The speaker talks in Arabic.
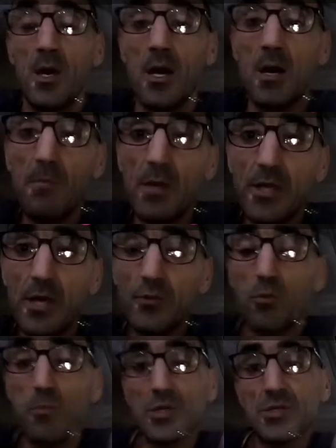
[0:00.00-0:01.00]
أما نحن
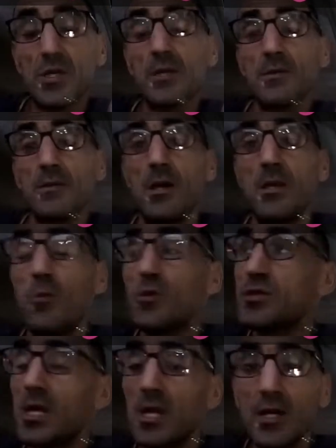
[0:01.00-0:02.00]
البشر على
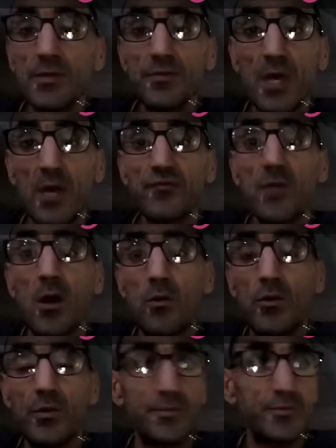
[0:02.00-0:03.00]
وجه الأرض
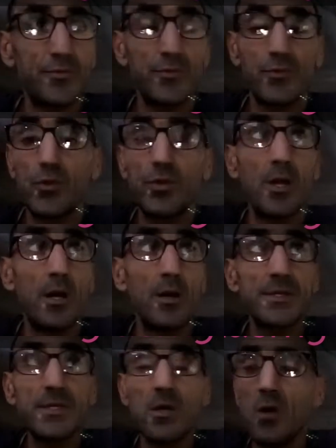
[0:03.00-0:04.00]
خطاؤون كنا
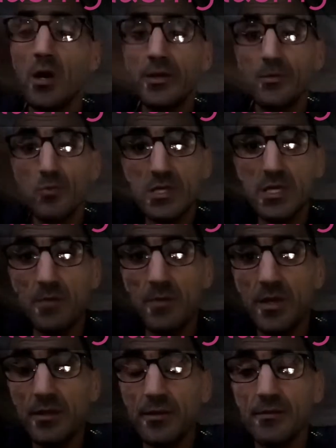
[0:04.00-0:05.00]
سواء
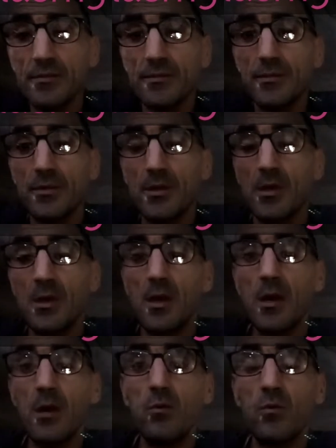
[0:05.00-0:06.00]
مسلمين
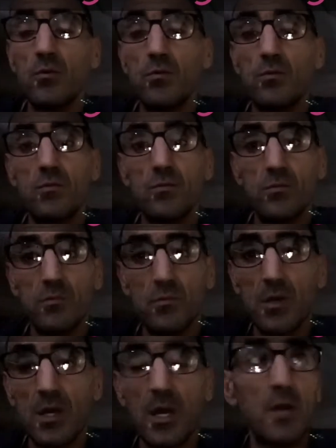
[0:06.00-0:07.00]
أو
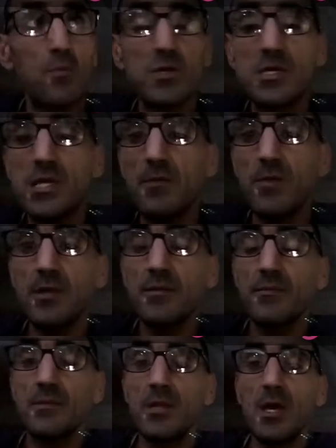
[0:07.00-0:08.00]
غير مسلمين
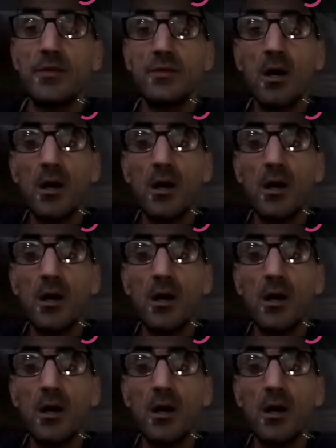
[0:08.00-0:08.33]
لأن